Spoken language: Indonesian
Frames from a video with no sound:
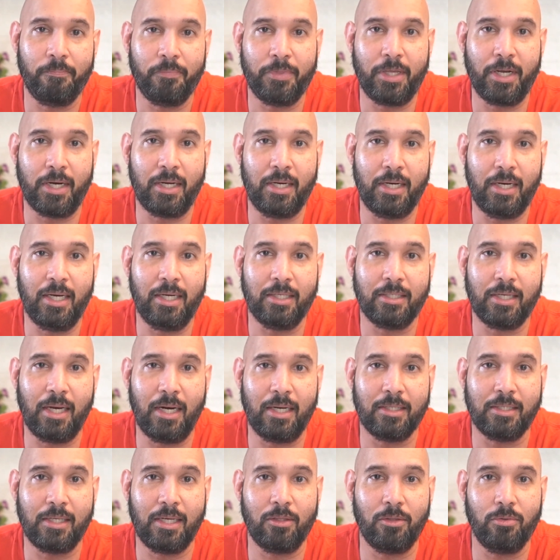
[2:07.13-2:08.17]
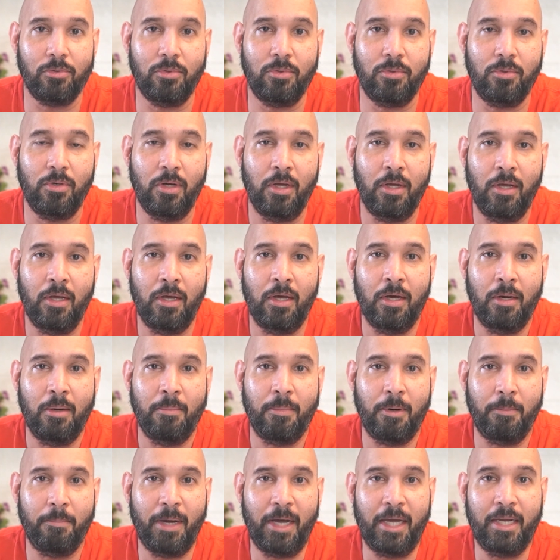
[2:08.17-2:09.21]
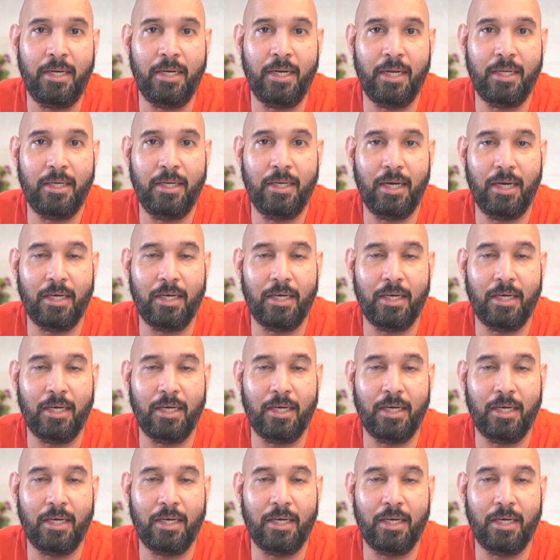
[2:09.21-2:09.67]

Terkena salah satu pemain dari